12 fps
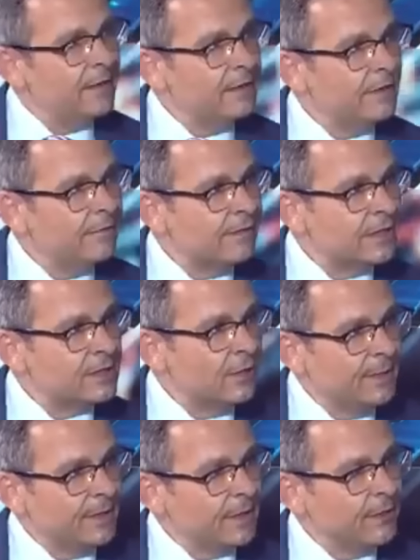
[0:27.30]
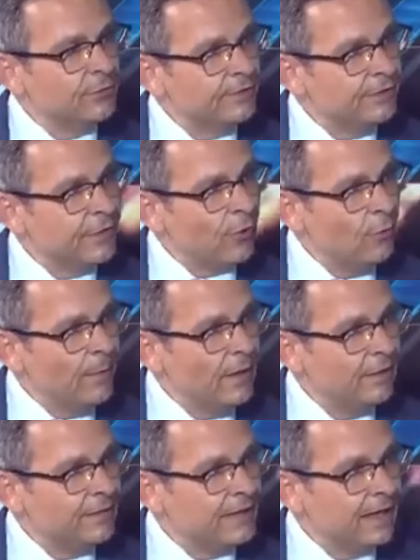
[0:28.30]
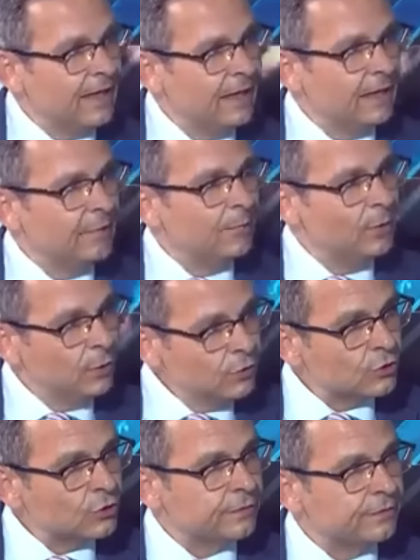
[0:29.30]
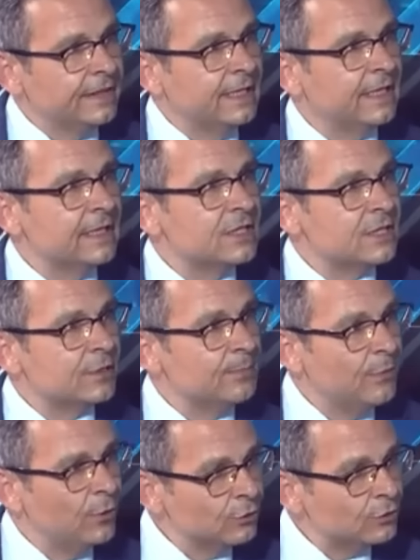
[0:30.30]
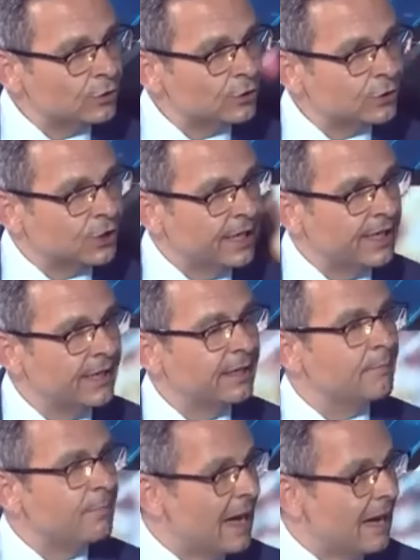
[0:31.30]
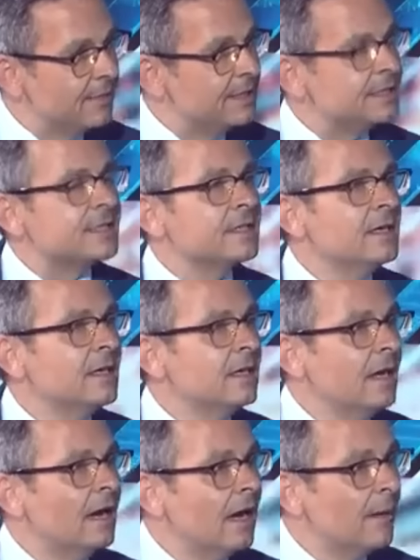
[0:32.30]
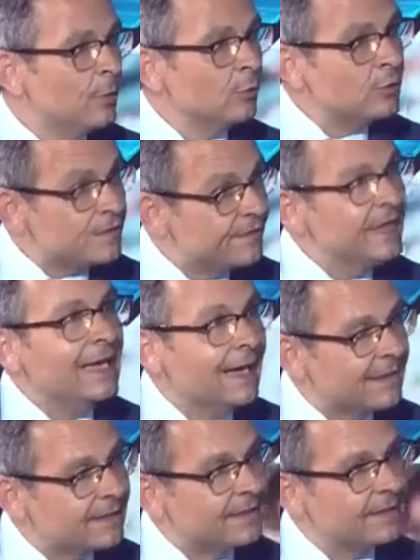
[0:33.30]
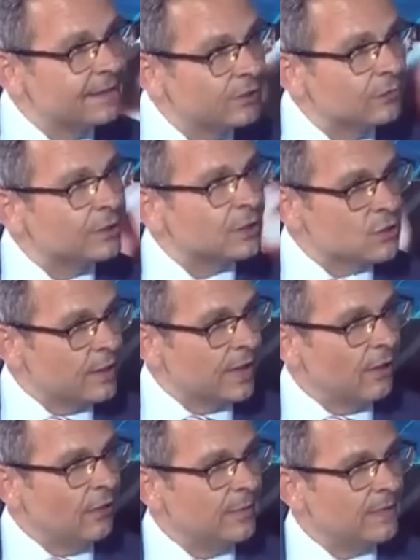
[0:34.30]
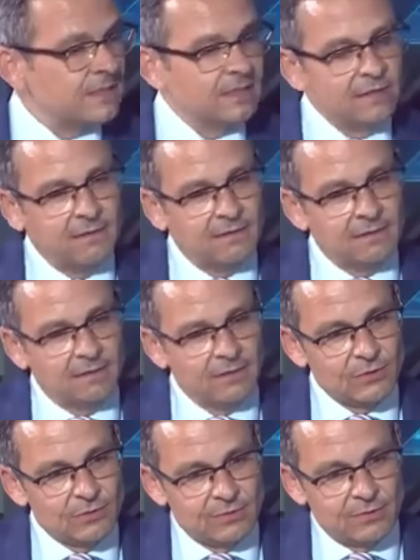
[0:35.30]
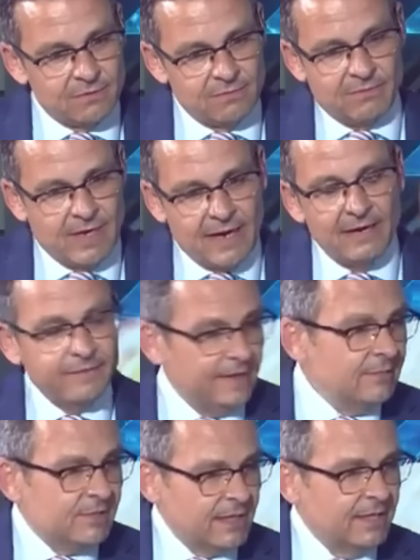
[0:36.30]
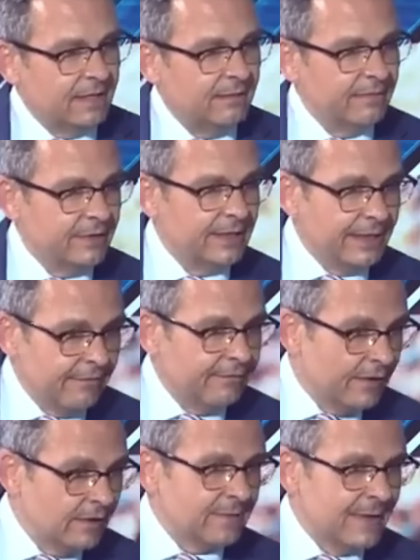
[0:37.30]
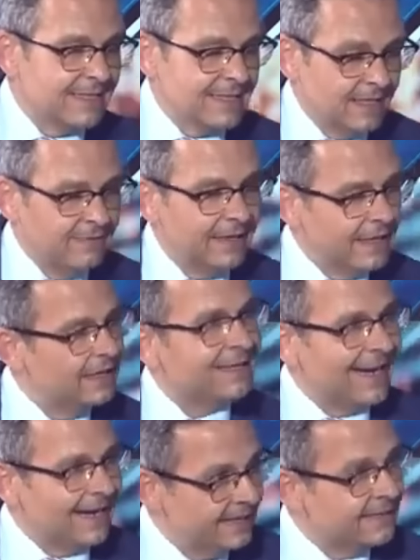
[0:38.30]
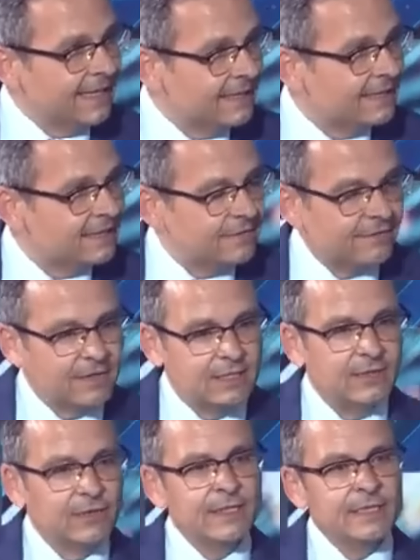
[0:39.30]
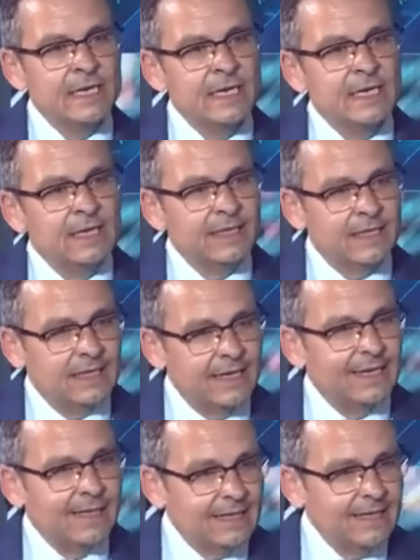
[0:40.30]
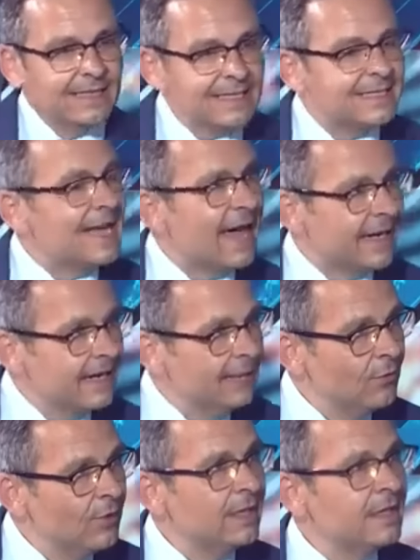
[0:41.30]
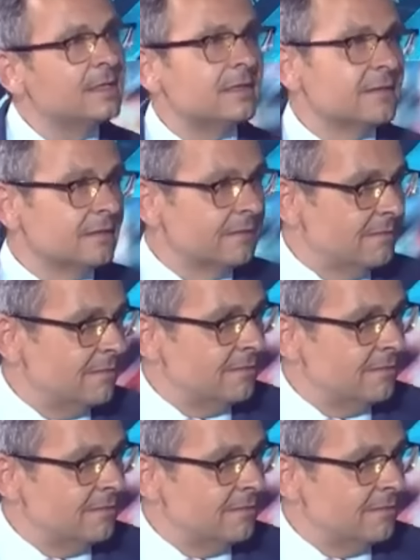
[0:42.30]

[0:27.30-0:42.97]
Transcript: neuen Fraktion Patrioten für Europa aufgegangen plus Fidesz, plus Tschechen, Babis, äh, plus viele andere, die nun dazugekommen sind. Das, was Harald Wilimski in dem Fall, der aus meiner Sicht wirklich der Architekt dieser Fraktion ist, die, die letzten Jahre gelungen ist,